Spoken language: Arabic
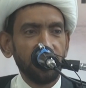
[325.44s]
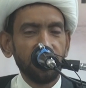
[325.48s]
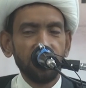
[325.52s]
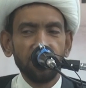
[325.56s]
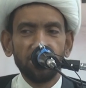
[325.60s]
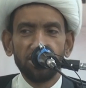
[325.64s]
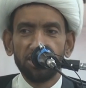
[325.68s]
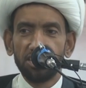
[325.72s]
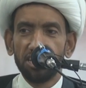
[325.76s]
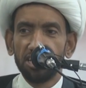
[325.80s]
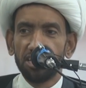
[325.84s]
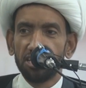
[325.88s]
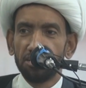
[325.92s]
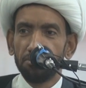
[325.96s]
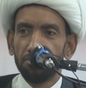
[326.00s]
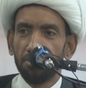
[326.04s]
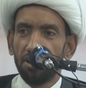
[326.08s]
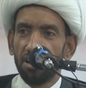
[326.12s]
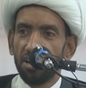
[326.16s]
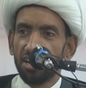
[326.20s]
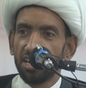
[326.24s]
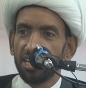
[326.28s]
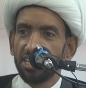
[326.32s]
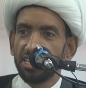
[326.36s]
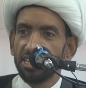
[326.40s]

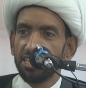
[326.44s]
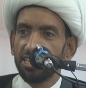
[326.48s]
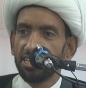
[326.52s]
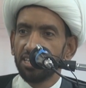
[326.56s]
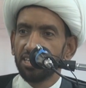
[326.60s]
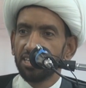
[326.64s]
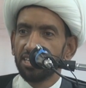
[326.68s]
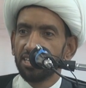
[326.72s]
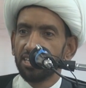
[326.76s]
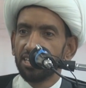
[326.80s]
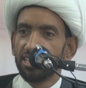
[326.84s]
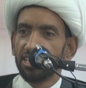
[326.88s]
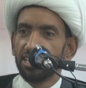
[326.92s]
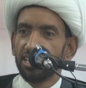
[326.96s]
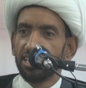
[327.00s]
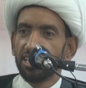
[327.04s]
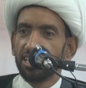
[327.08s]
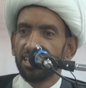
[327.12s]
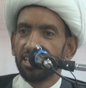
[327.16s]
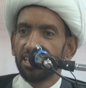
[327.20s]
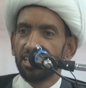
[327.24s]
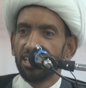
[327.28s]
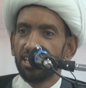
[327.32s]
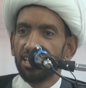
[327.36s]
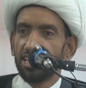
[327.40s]
باستكبار
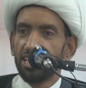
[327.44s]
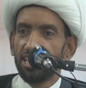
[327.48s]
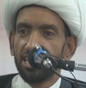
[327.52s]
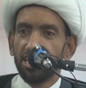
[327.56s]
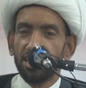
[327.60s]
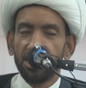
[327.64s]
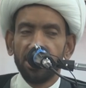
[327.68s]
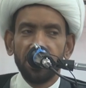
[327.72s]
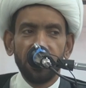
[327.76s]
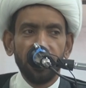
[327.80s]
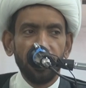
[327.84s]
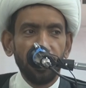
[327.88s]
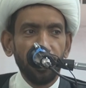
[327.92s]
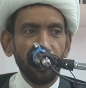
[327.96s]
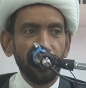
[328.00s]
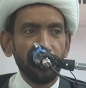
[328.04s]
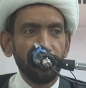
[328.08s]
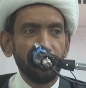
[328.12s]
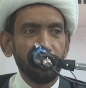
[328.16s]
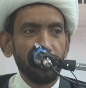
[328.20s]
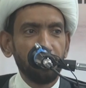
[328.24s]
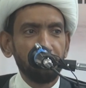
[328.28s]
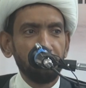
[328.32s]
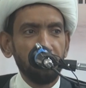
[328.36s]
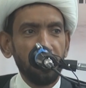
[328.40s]

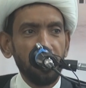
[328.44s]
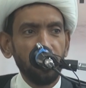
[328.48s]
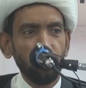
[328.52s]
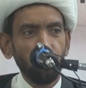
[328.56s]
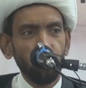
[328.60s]
إنما